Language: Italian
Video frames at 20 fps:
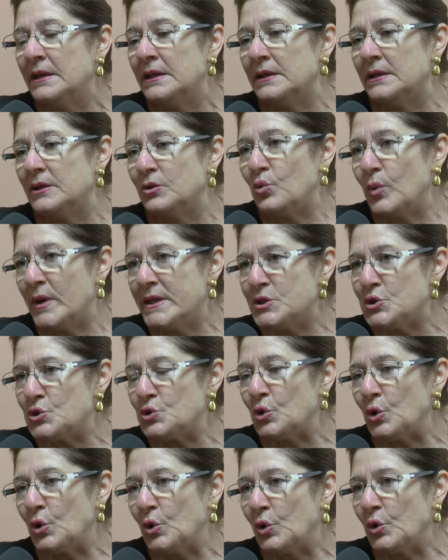Eh,
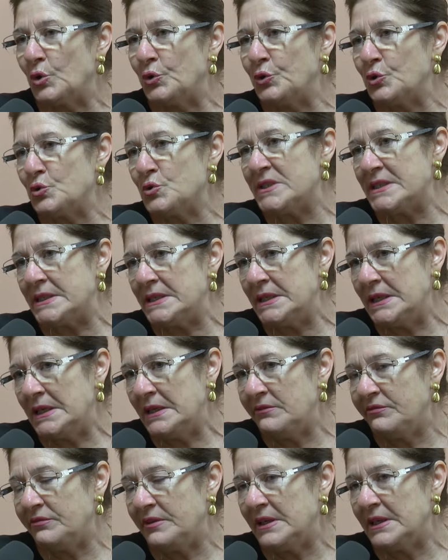questo non
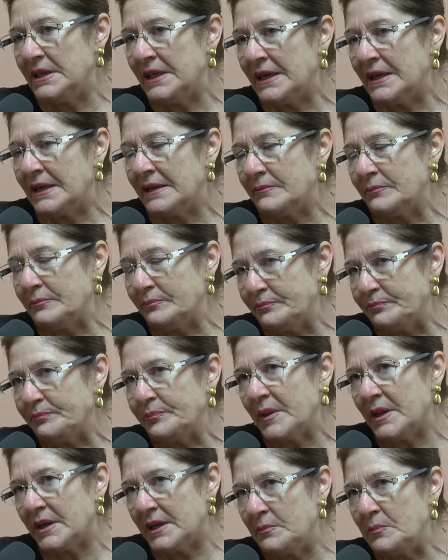significa, mh,
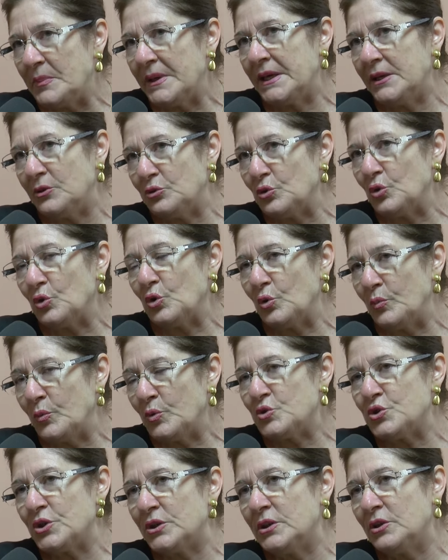mm, ripeto,
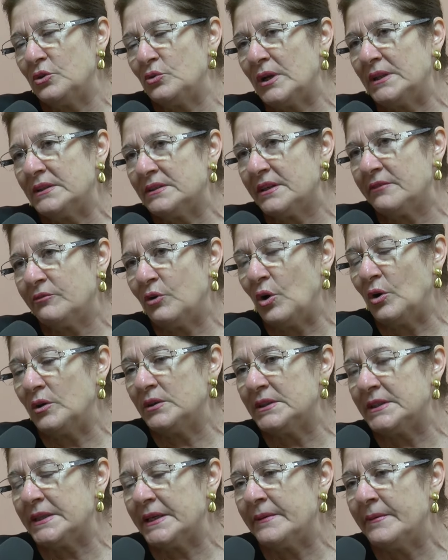come ho già detto altre
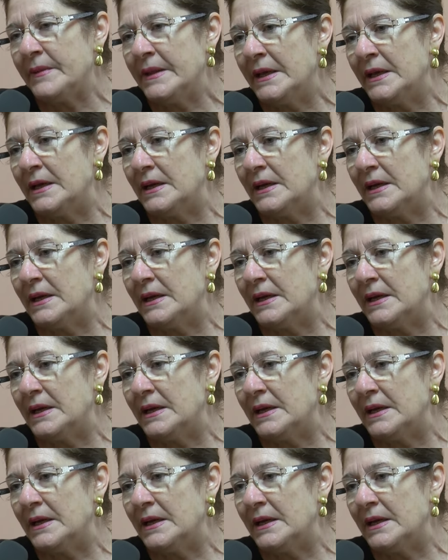volte,